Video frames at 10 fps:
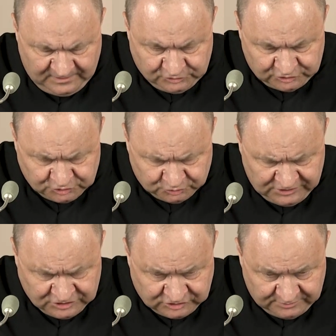Czy
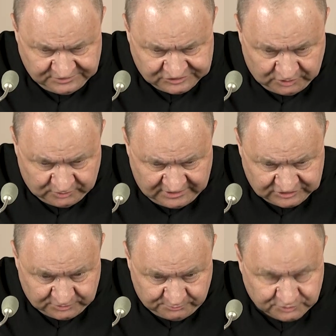czuję się
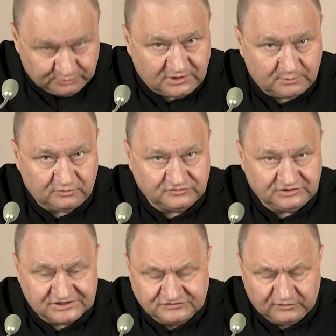misjonarzem, byśmy tak powiedzieli,
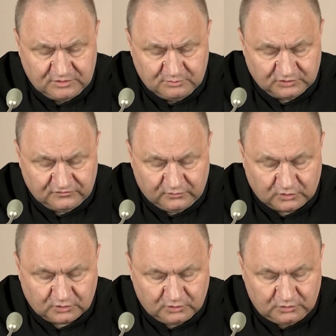na swoim
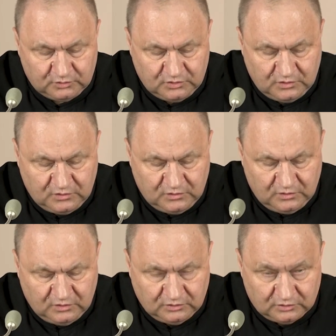podwórku?
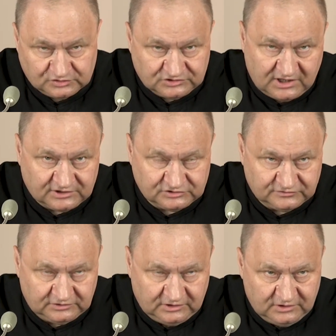To
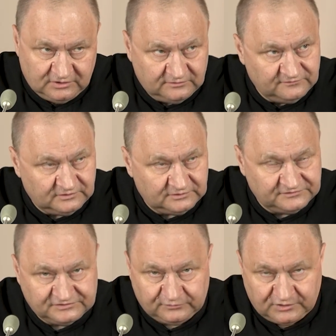znaczy,
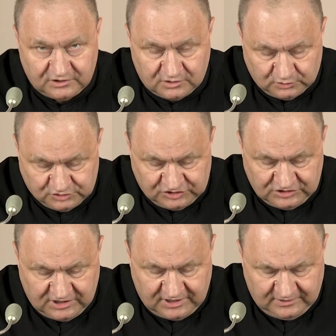w swojej
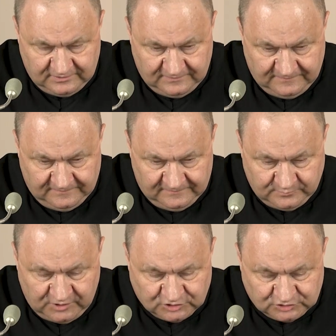rodzinie,
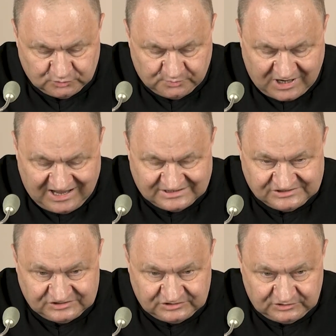miejscu
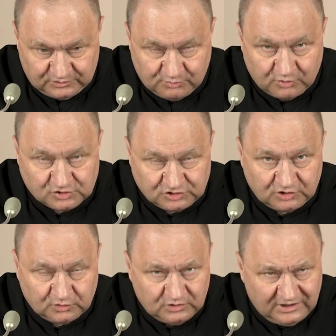pracy,
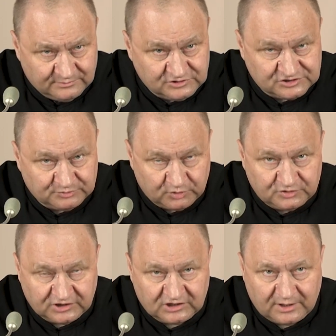odpoczynku, tam gdzie
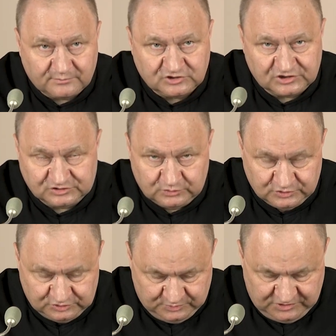spotykam się z
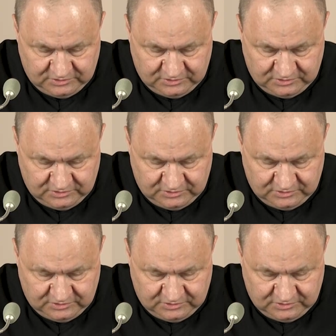ludźmi.